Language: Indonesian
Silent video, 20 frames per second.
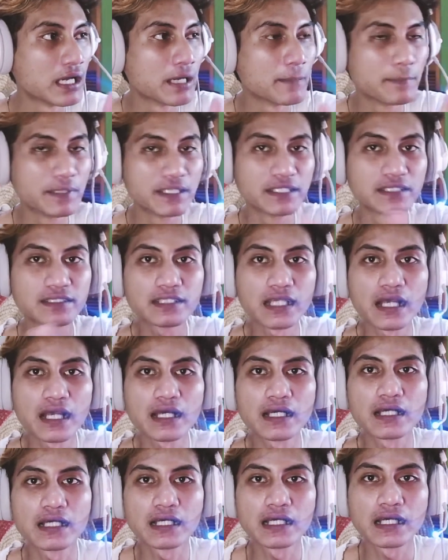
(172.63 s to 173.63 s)

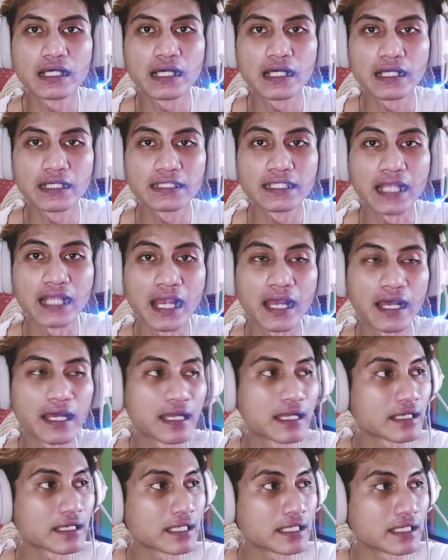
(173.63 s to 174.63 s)
bisa ke
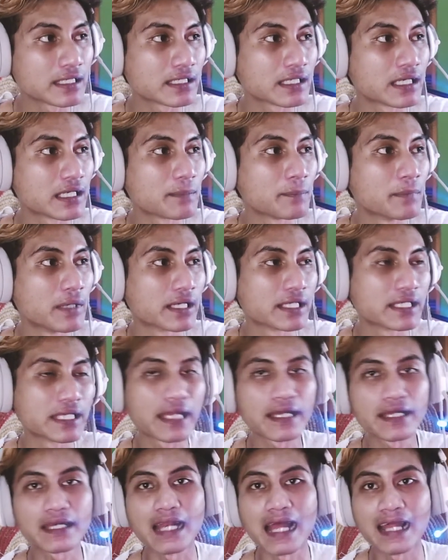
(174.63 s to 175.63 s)
nyari ke
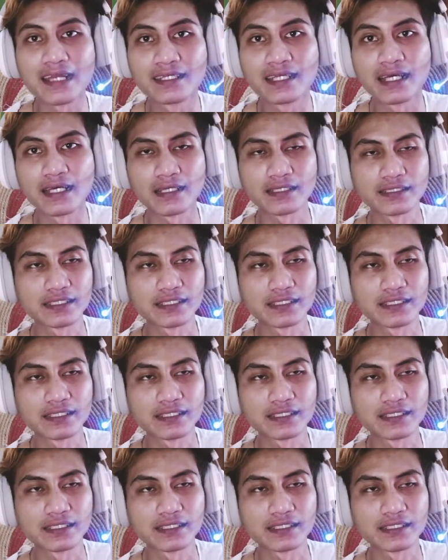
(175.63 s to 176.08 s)
bagian radar.